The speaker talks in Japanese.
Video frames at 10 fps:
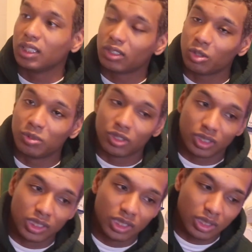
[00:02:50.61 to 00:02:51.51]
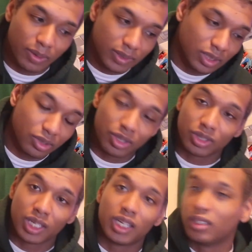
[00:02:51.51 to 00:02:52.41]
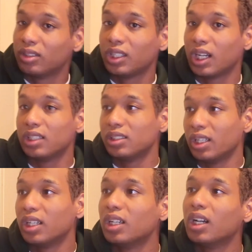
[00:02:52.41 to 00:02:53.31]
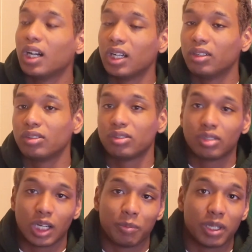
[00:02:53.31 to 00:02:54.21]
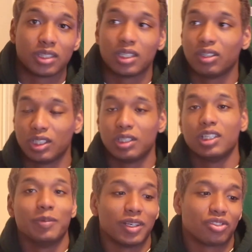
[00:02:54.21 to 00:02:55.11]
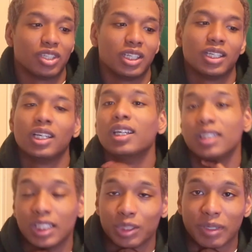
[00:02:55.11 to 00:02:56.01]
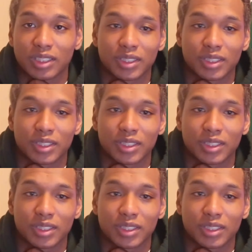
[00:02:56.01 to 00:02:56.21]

飛ぶ時と合わせそれを蹴れるって感じであのすごく反発性のいいいい場所になってま